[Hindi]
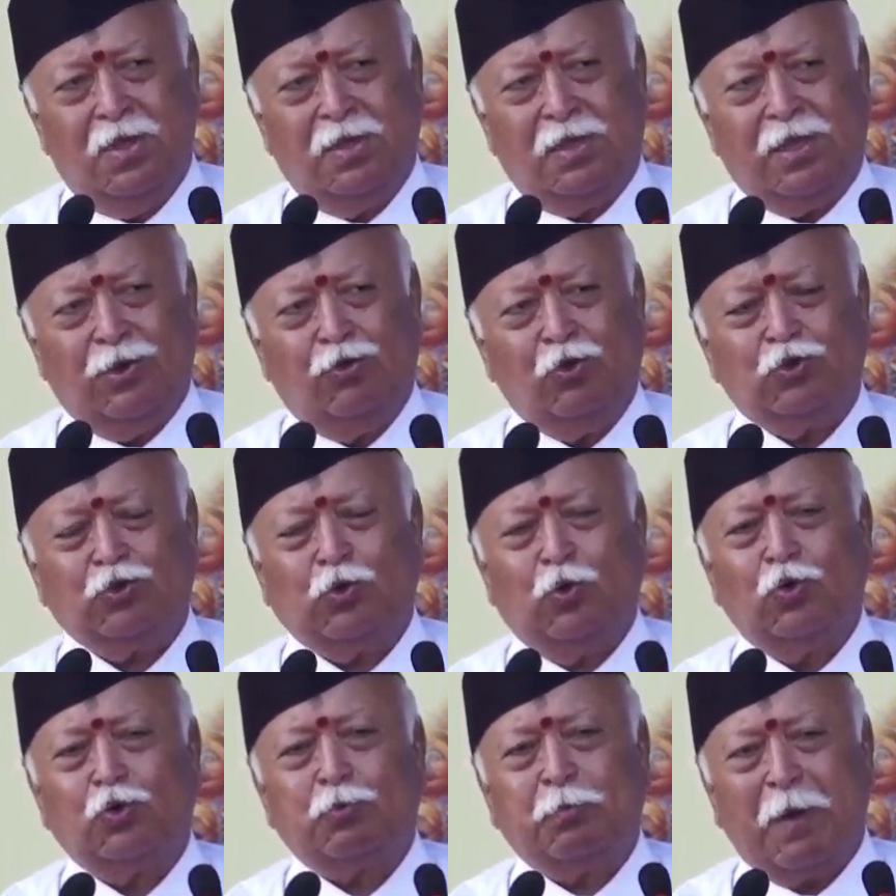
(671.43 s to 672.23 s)
कि उस
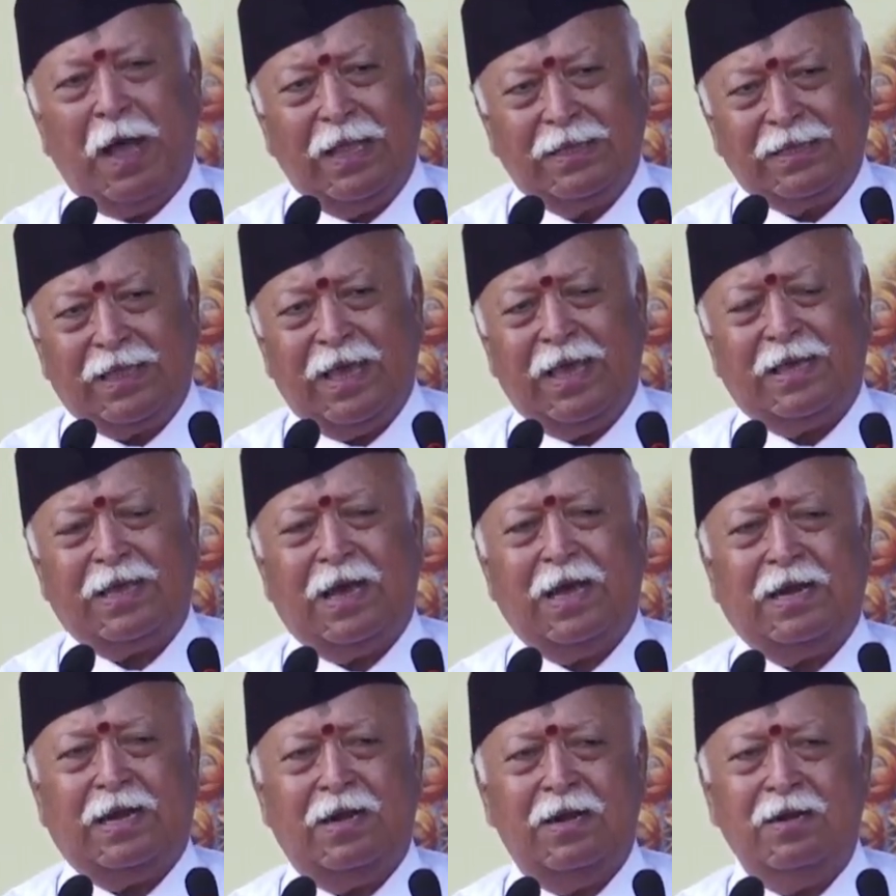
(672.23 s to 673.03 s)
उत्पाद के
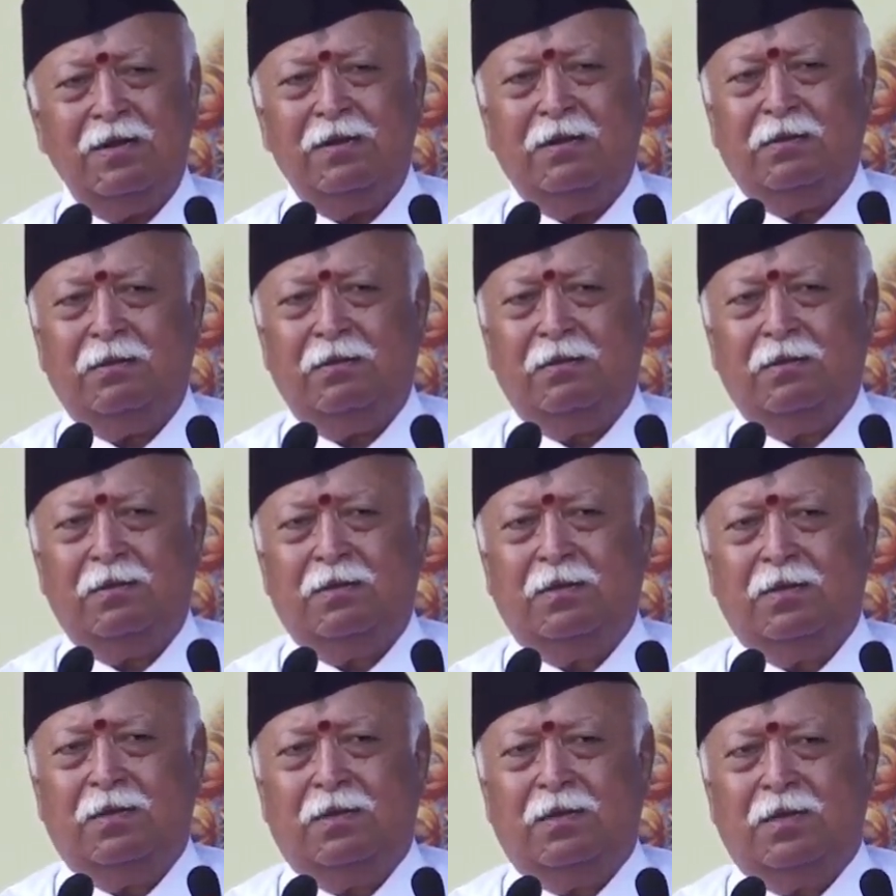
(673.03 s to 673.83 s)
कारण
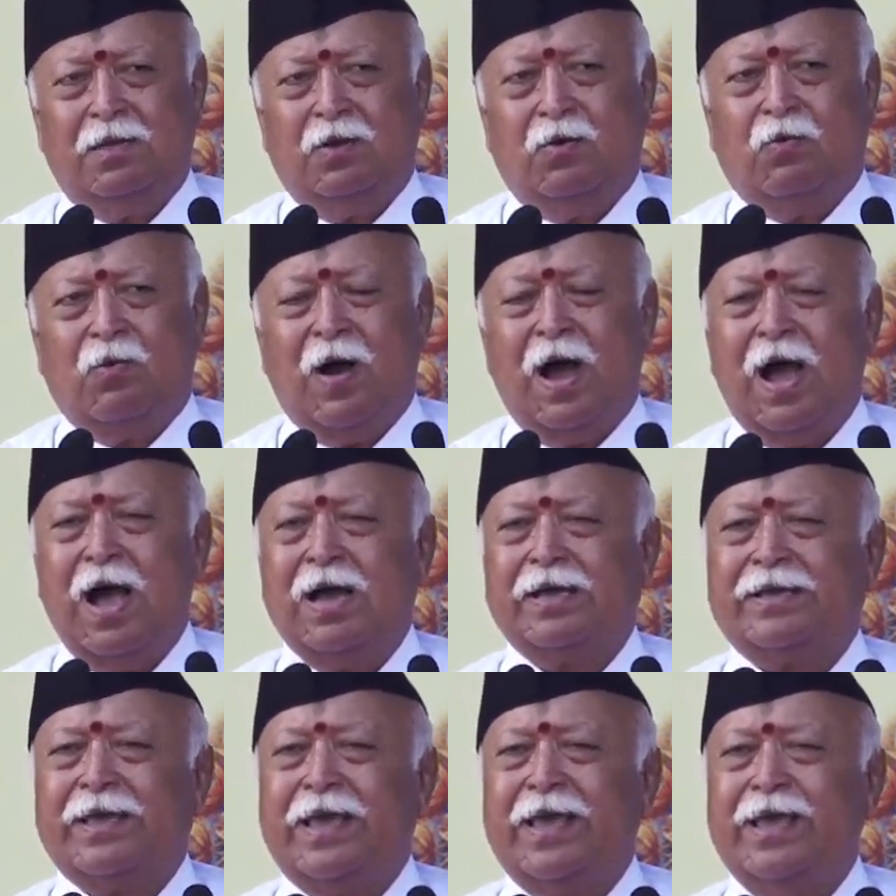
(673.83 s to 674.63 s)
वहां
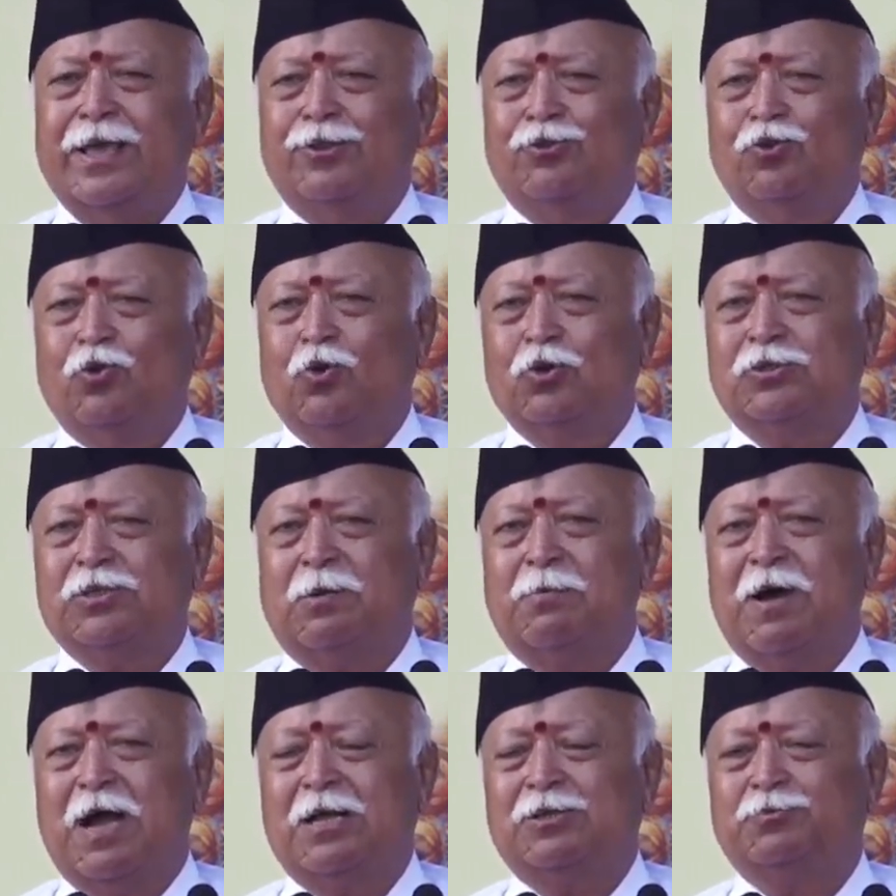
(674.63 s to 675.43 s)
के हिंदू
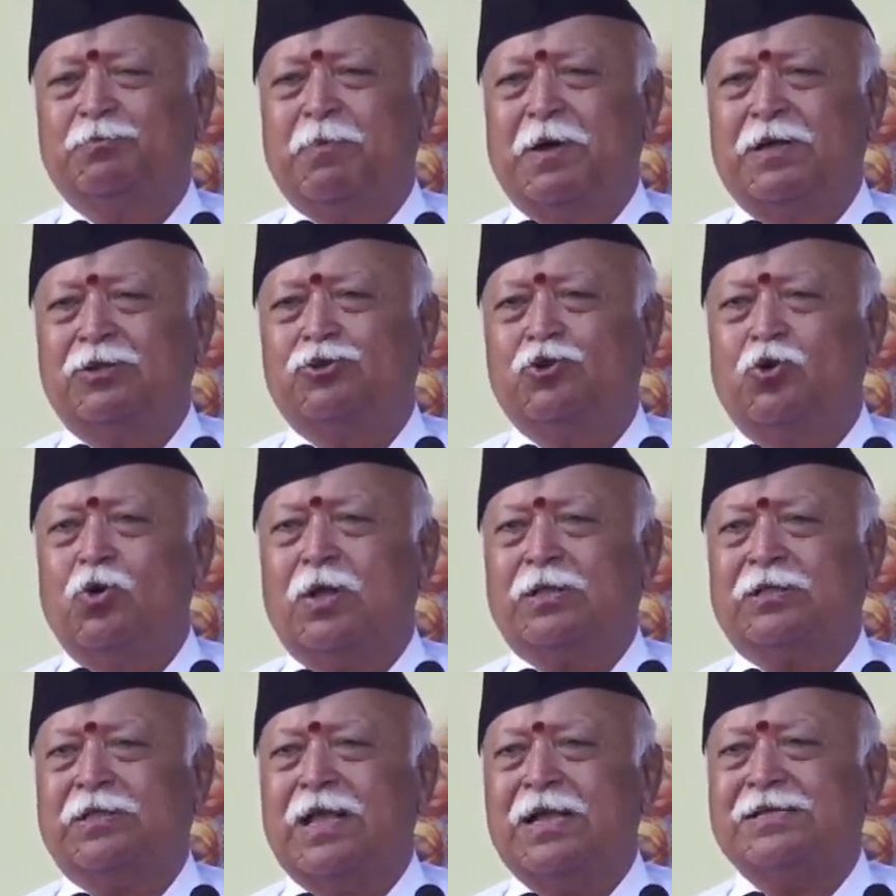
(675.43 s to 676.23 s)
समाज पर जो
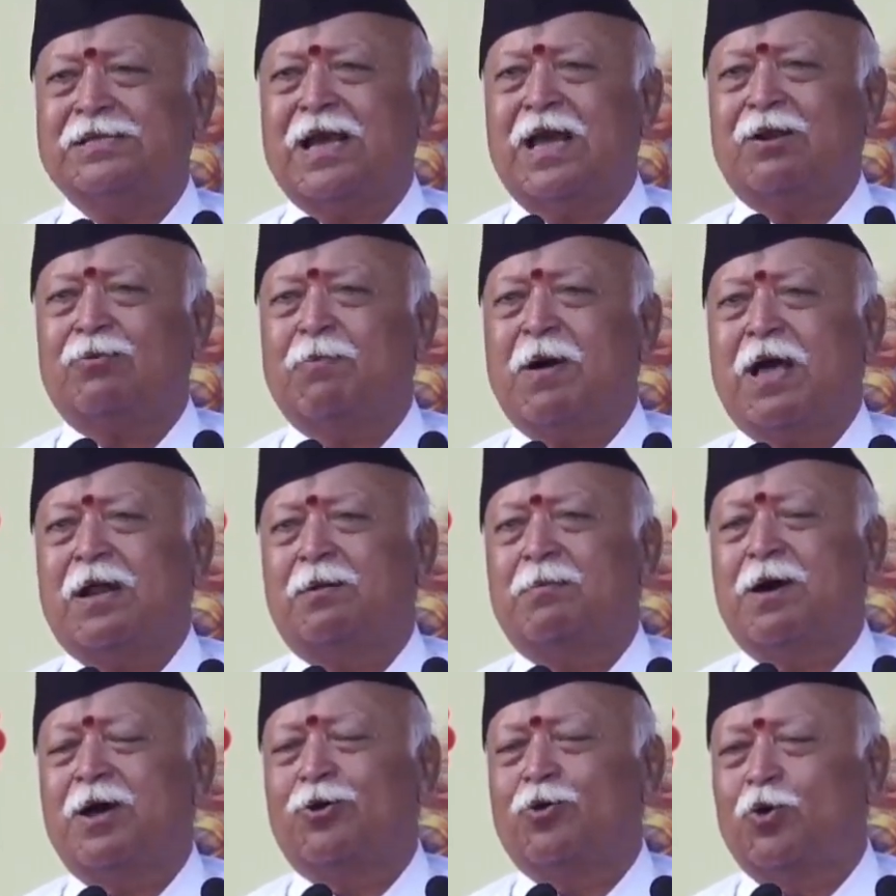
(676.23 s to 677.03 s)
अत्याचार बार
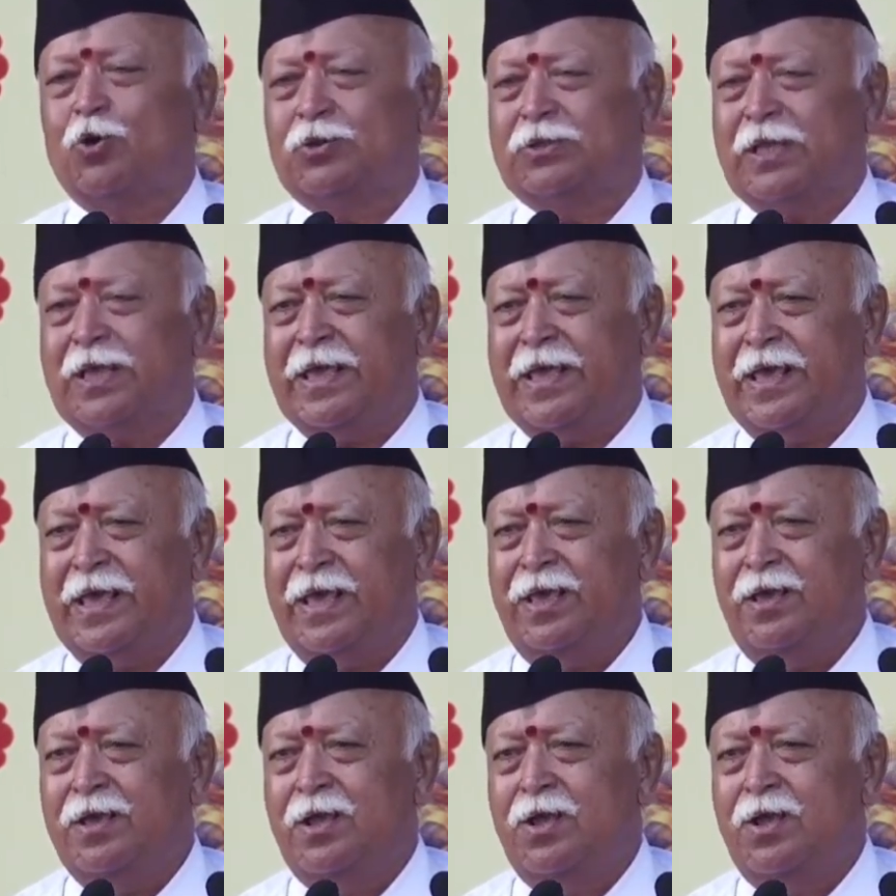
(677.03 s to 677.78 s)
बार होते हैं